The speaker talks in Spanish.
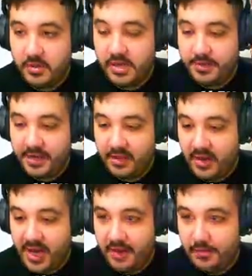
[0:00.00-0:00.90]
nunca he
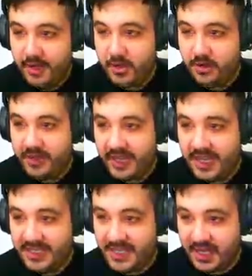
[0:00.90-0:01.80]
venido a por récord de
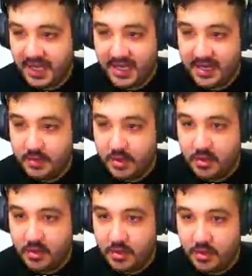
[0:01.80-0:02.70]
kills aquí en el
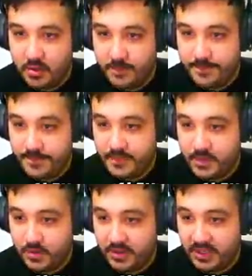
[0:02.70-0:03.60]
modo mm,
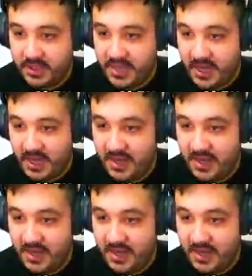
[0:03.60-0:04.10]
tortilla